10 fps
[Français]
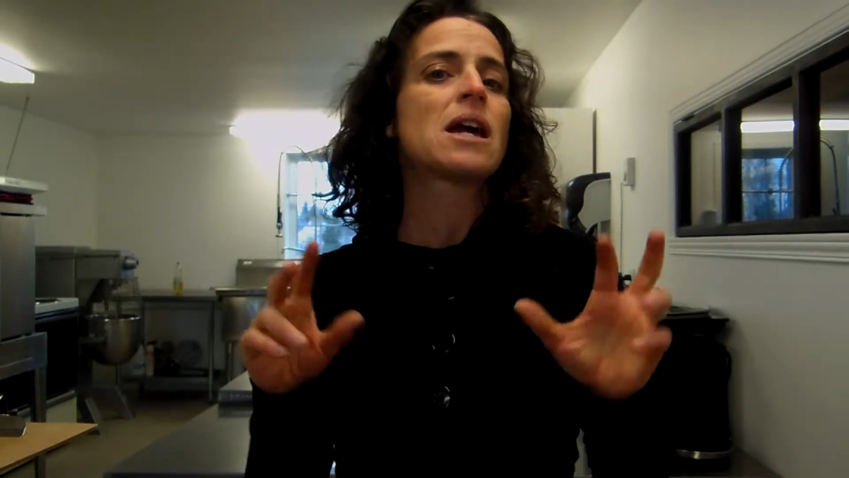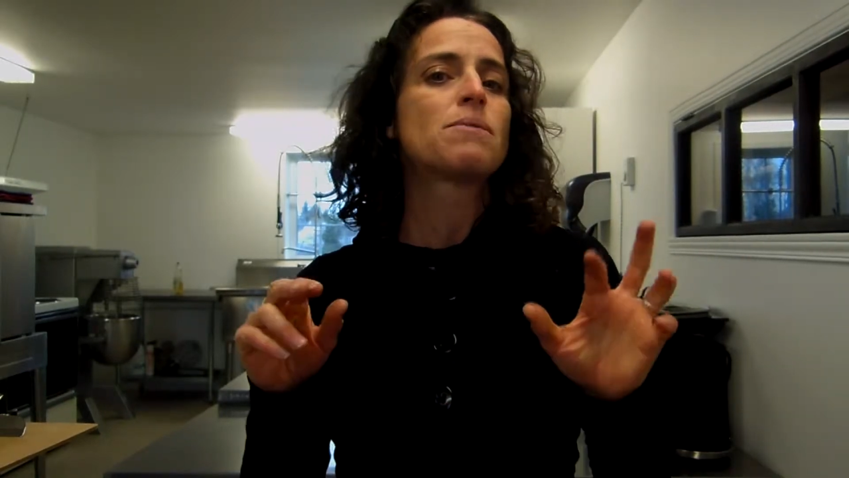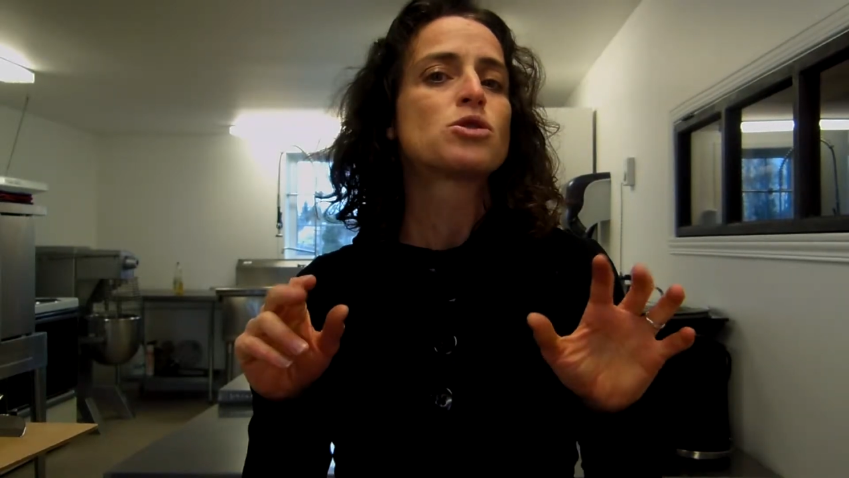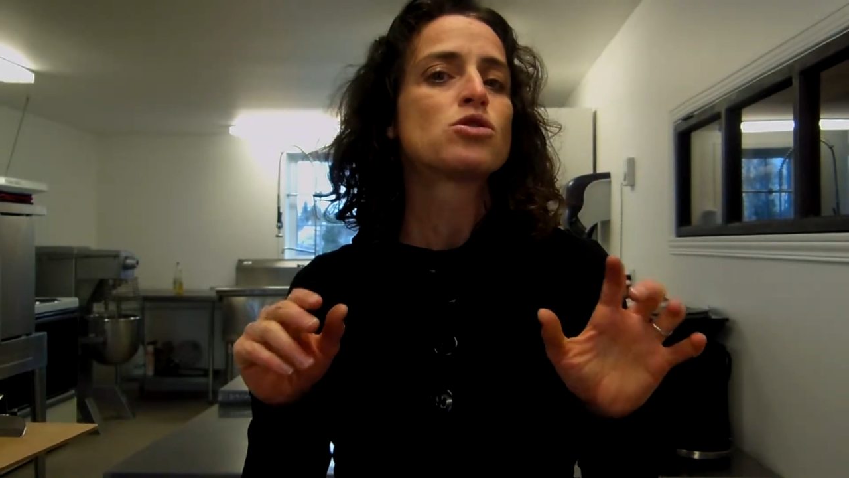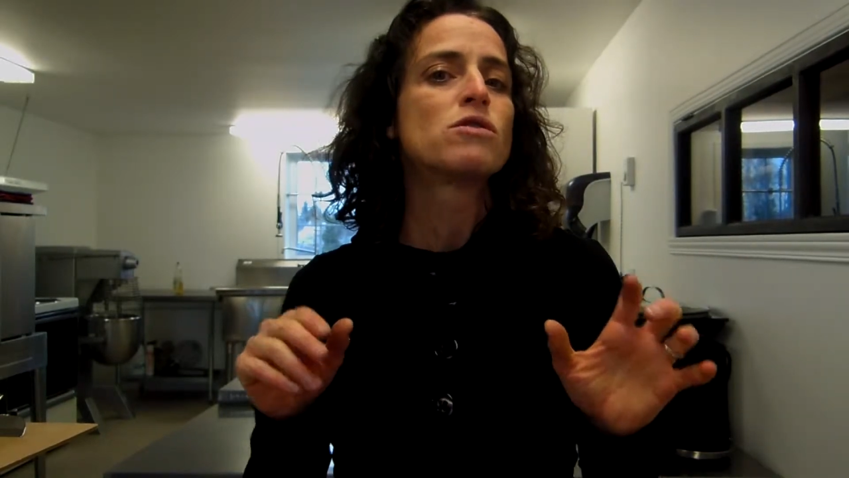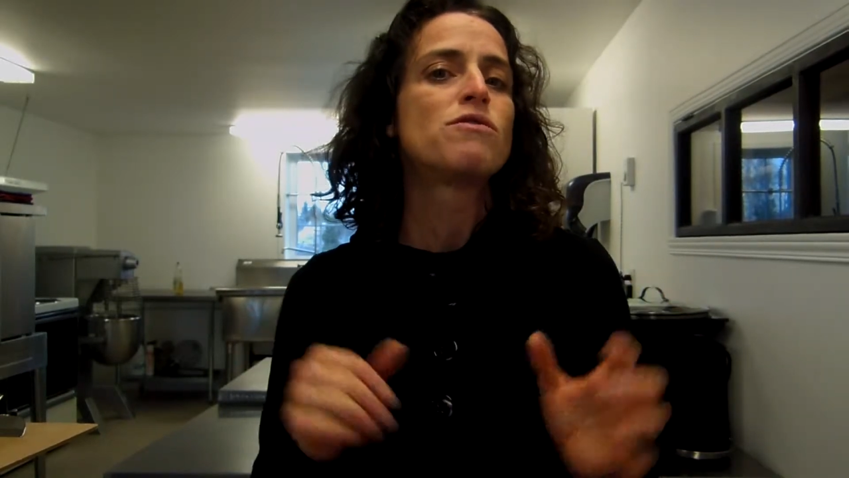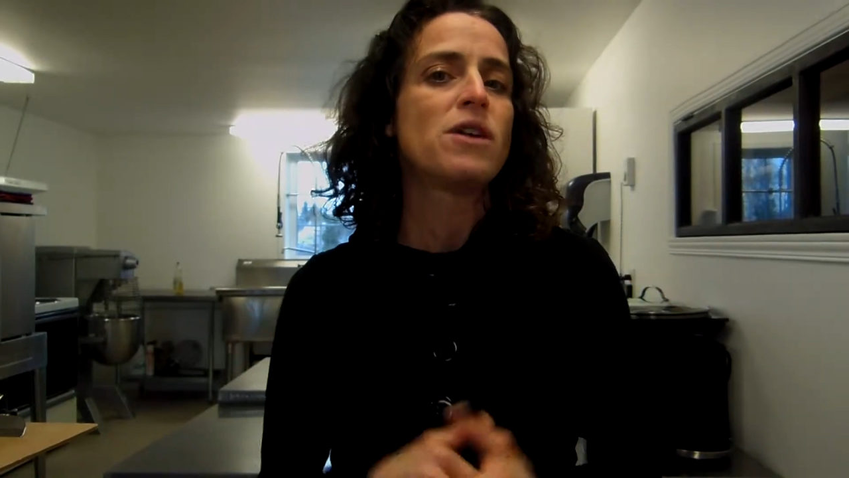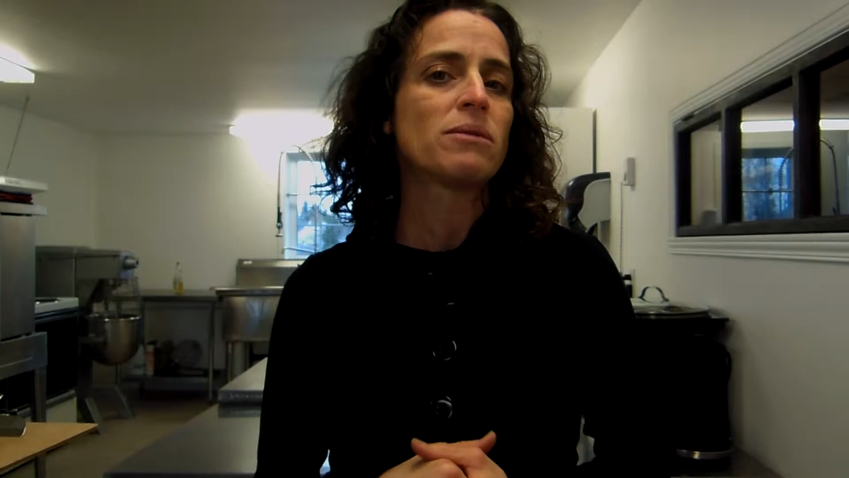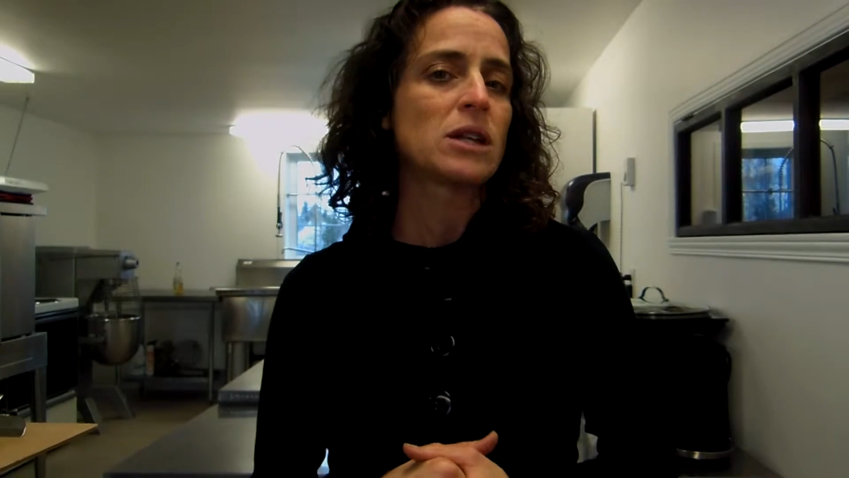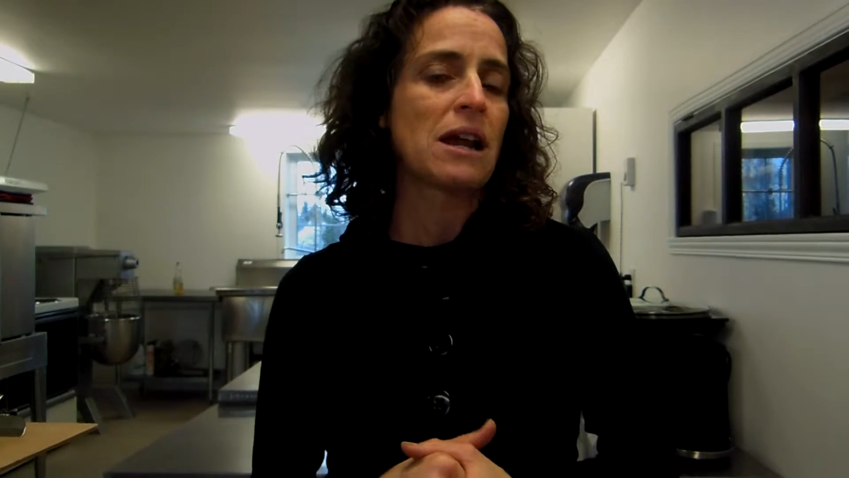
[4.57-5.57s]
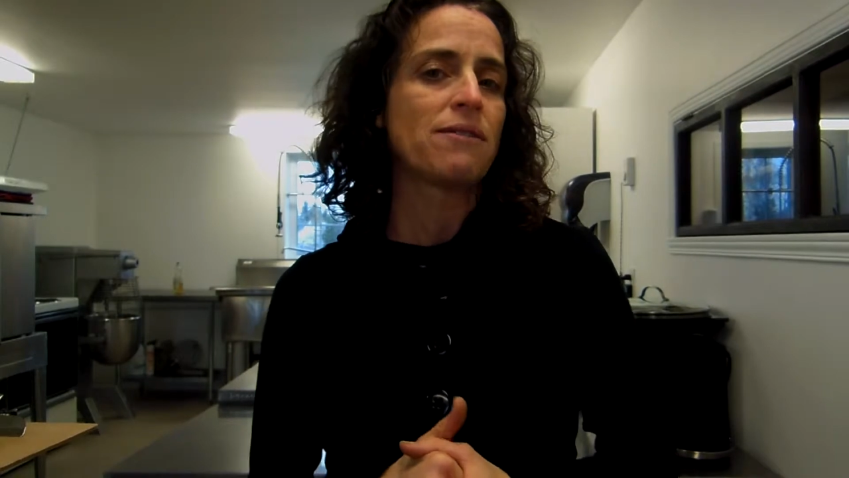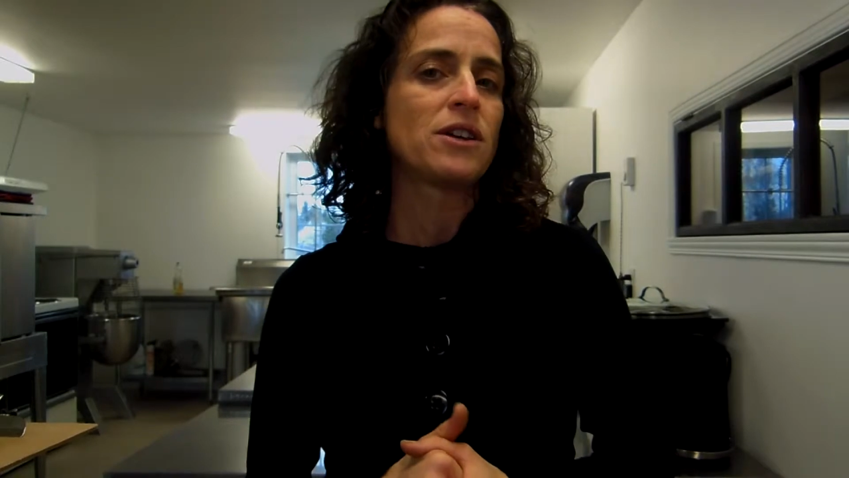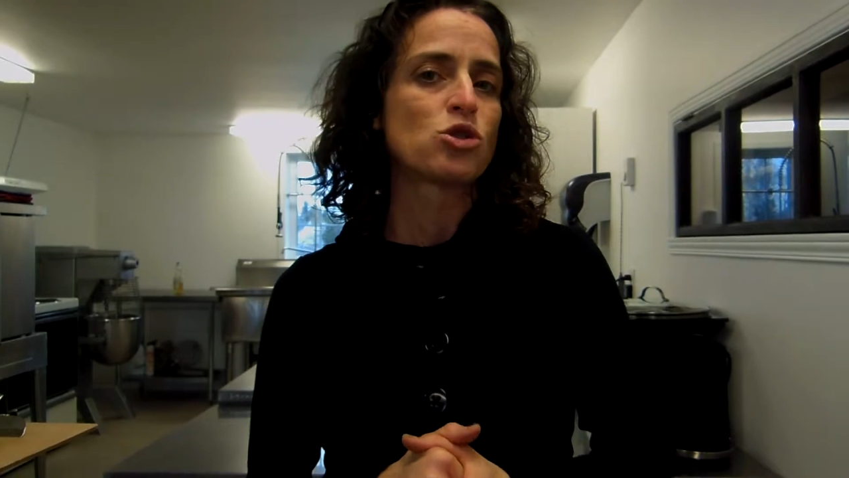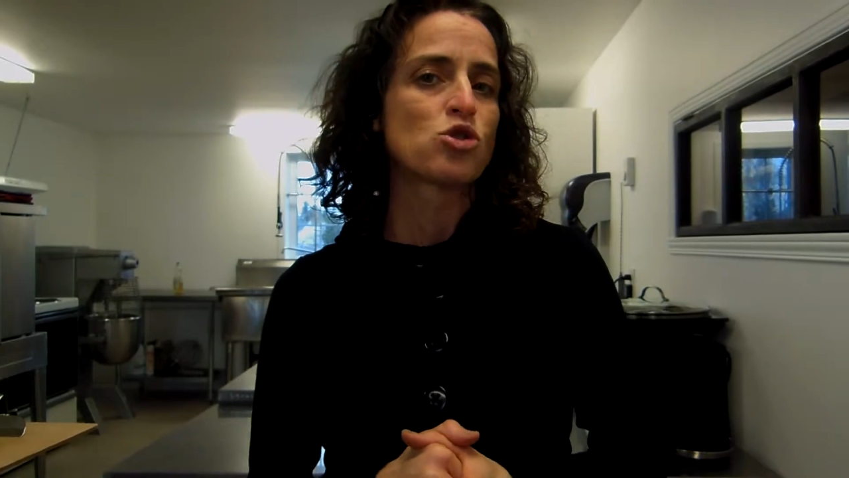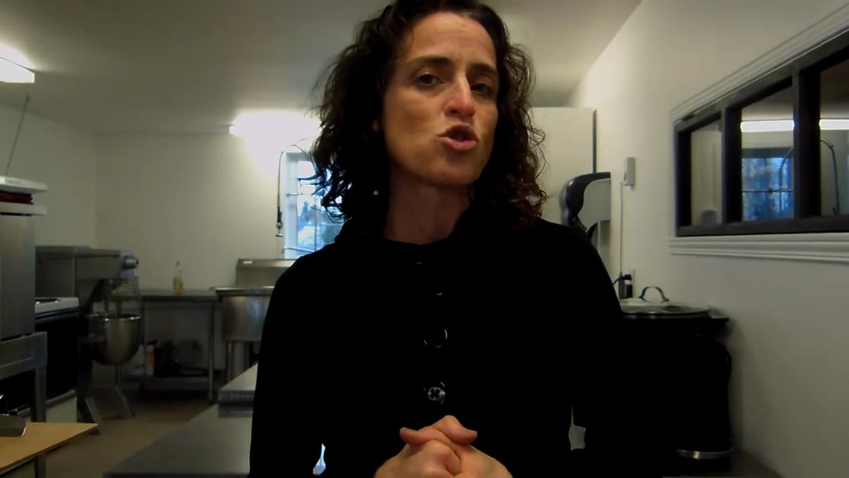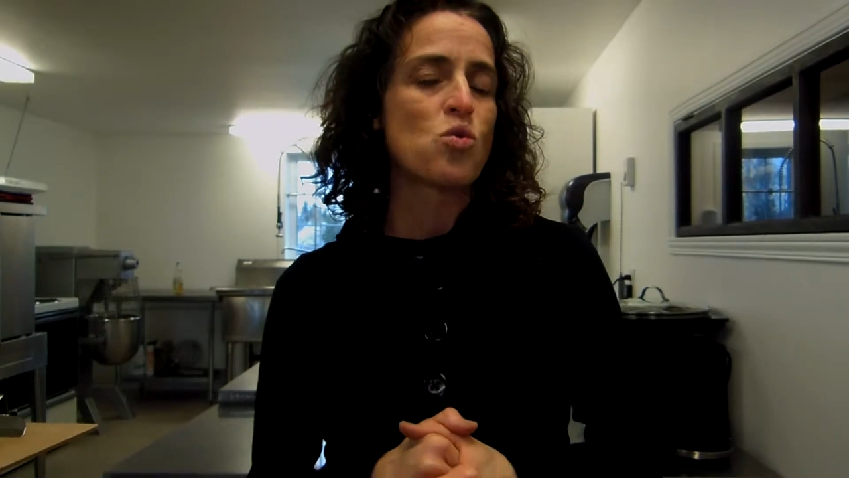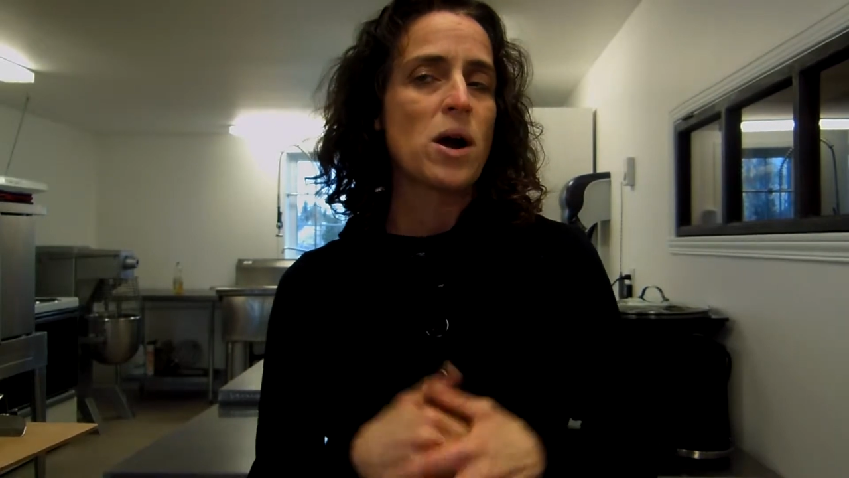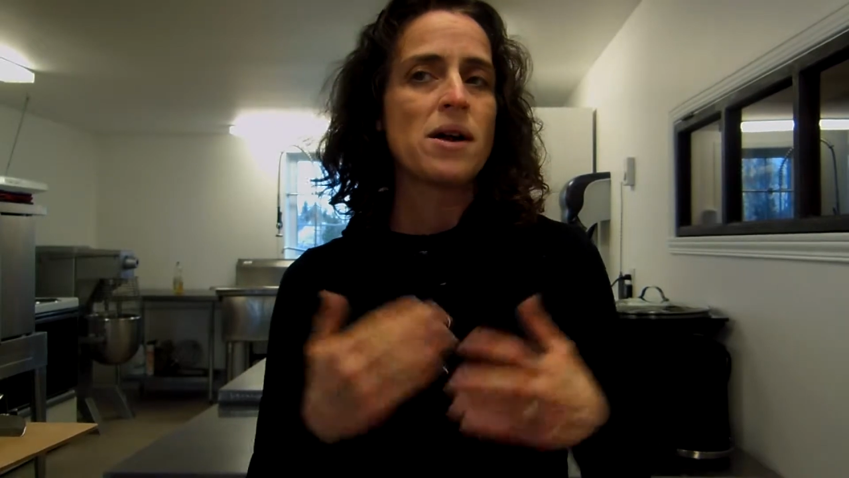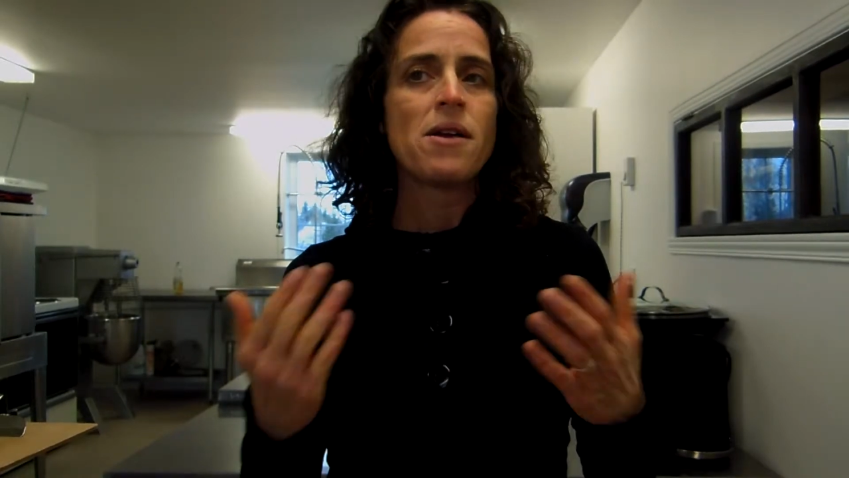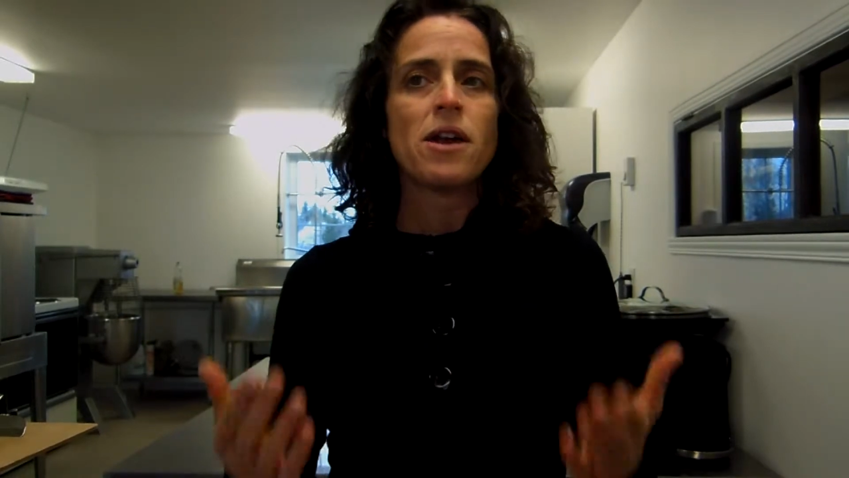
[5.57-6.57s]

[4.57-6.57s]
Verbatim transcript: capsule ferme de la fille du roi,